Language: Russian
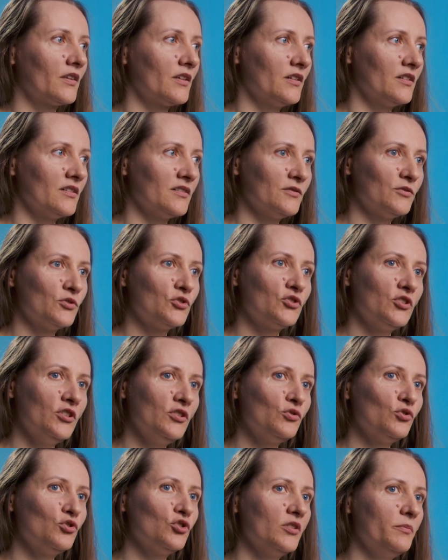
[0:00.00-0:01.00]
А вот
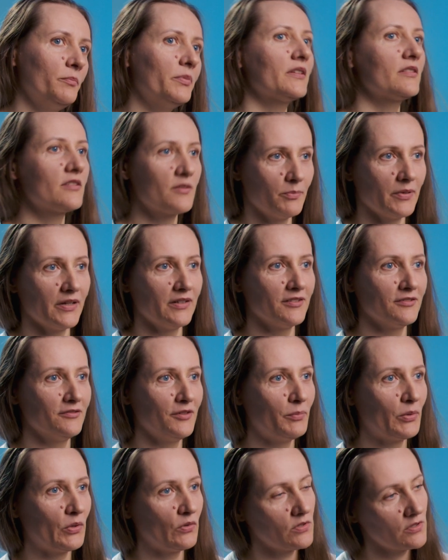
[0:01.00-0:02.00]
здесь уже принципиальный
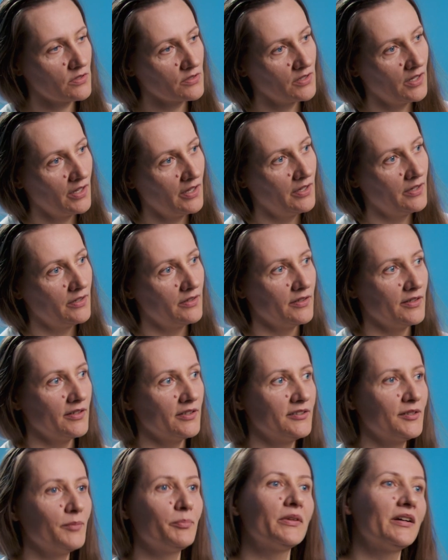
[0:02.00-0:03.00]
вопрос.
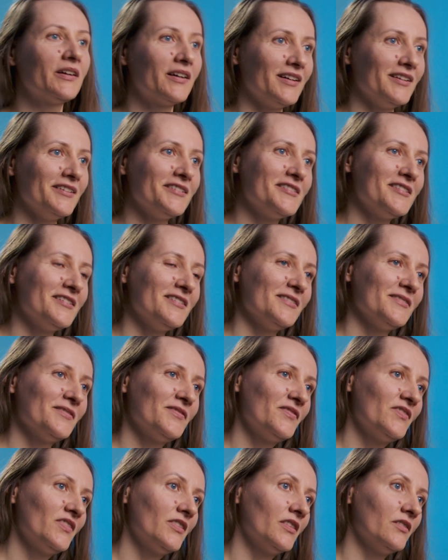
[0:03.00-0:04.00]
Это плохая идея.
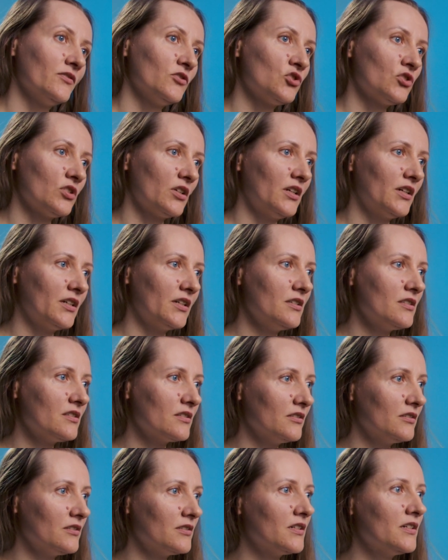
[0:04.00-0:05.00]
Потому что как раз
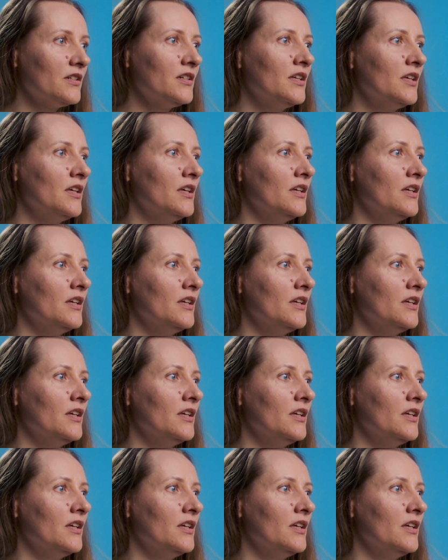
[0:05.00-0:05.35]
это